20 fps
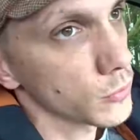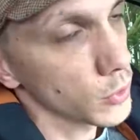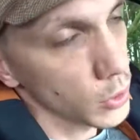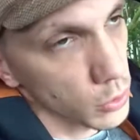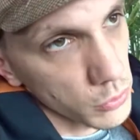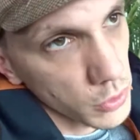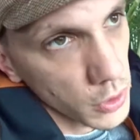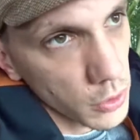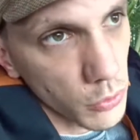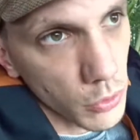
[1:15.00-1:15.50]
Ja,
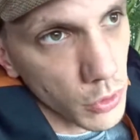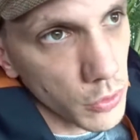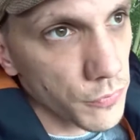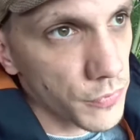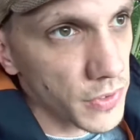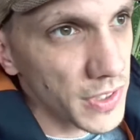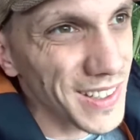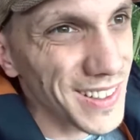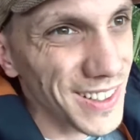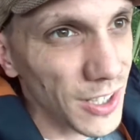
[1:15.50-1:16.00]
und dann Norden
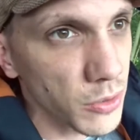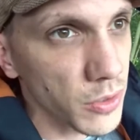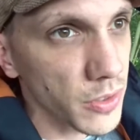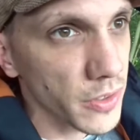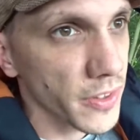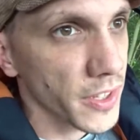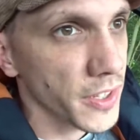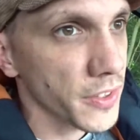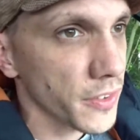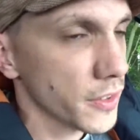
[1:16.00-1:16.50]
wieder
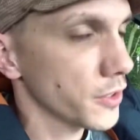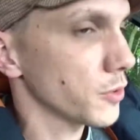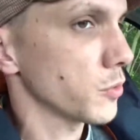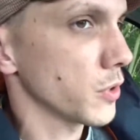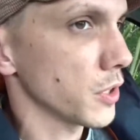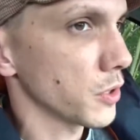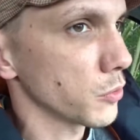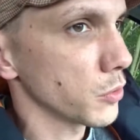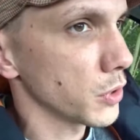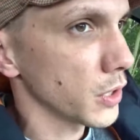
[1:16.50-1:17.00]
360
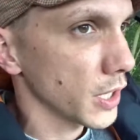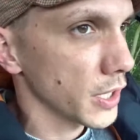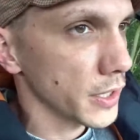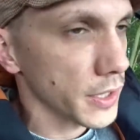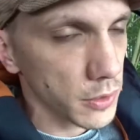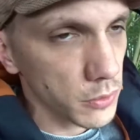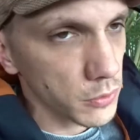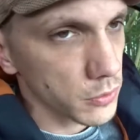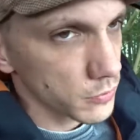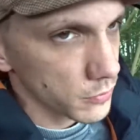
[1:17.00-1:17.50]
oder 0 Grad.
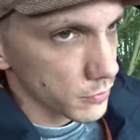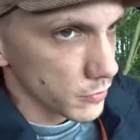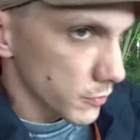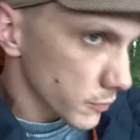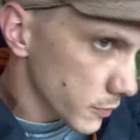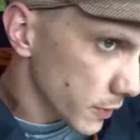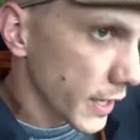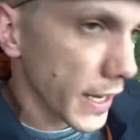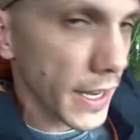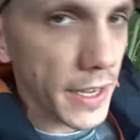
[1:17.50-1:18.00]
Also
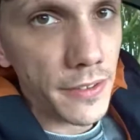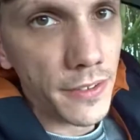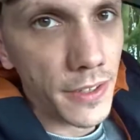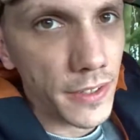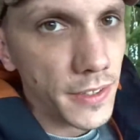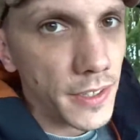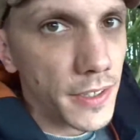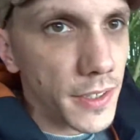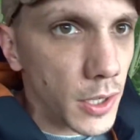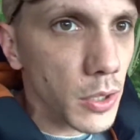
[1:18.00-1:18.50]
ein Kreis
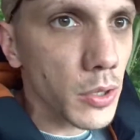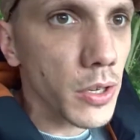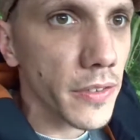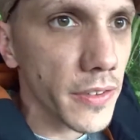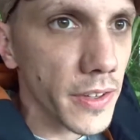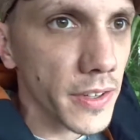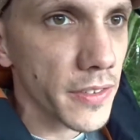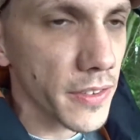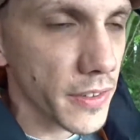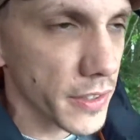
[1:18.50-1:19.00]
hat ja
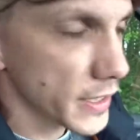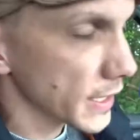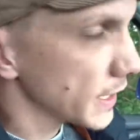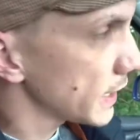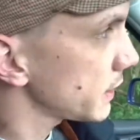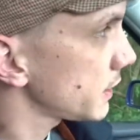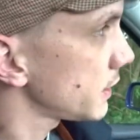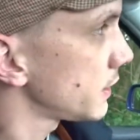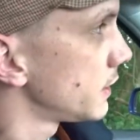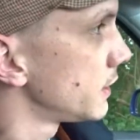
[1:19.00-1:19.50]
360
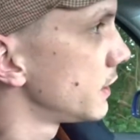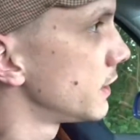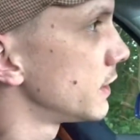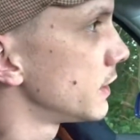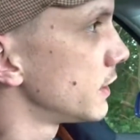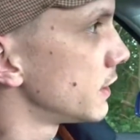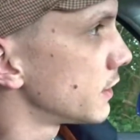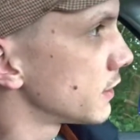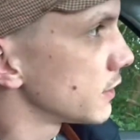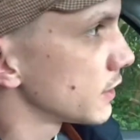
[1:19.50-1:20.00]
Grad
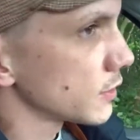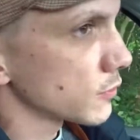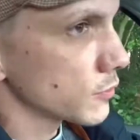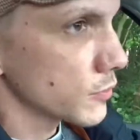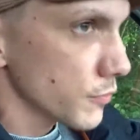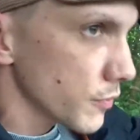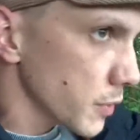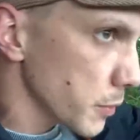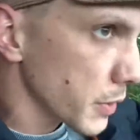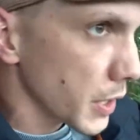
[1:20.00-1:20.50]

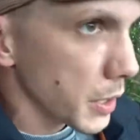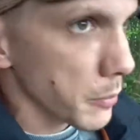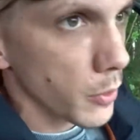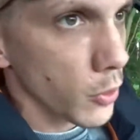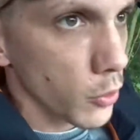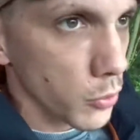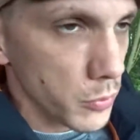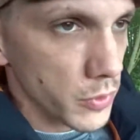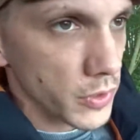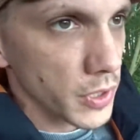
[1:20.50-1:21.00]
und wenn man einmal
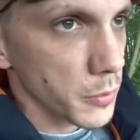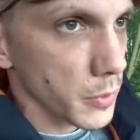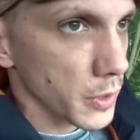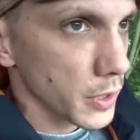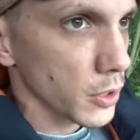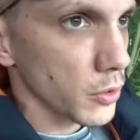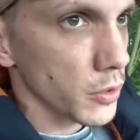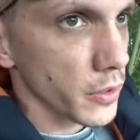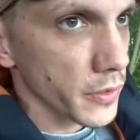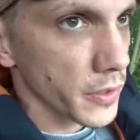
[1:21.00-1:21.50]
rum ist, hat man
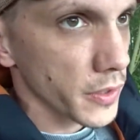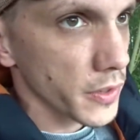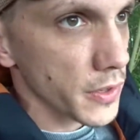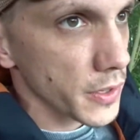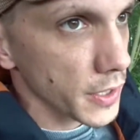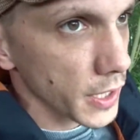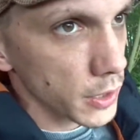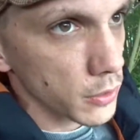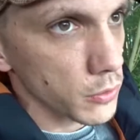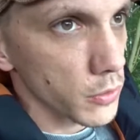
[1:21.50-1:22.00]
360
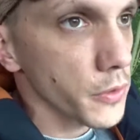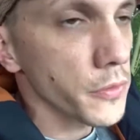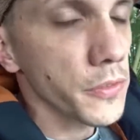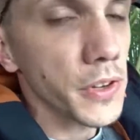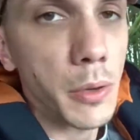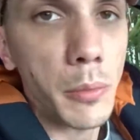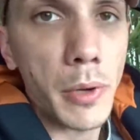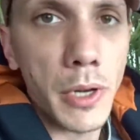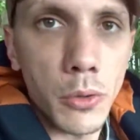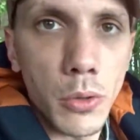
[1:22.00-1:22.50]
Grad und ist
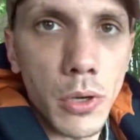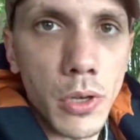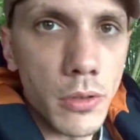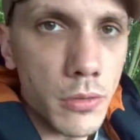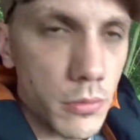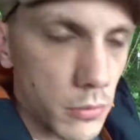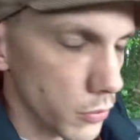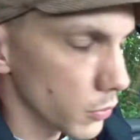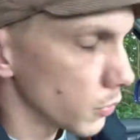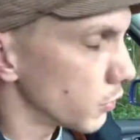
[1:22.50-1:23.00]
wieder bei 0.
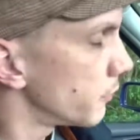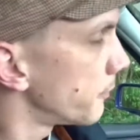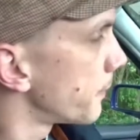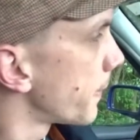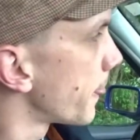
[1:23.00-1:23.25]
So.